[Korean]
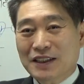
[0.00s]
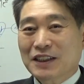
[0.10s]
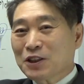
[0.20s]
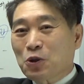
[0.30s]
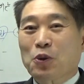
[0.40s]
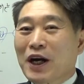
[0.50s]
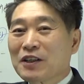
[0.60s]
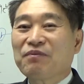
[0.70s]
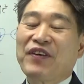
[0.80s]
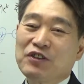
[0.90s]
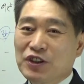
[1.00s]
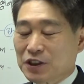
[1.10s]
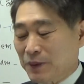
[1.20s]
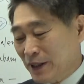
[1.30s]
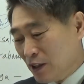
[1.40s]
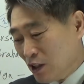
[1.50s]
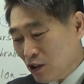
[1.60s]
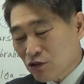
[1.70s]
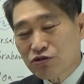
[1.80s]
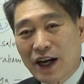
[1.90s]
이렇게 돌아가는 팬도 있지만
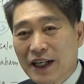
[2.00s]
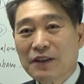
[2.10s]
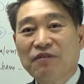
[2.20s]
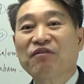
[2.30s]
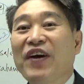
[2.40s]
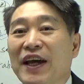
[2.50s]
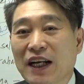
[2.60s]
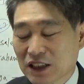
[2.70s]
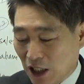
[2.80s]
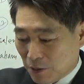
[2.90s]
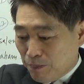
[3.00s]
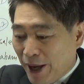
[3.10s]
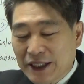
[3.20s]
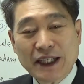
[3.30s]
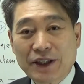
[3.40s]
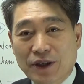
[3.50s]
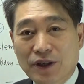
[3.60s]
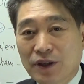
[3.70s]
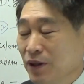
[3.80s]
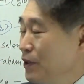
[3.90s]
후라이 팬 할 때 이 팬이에요.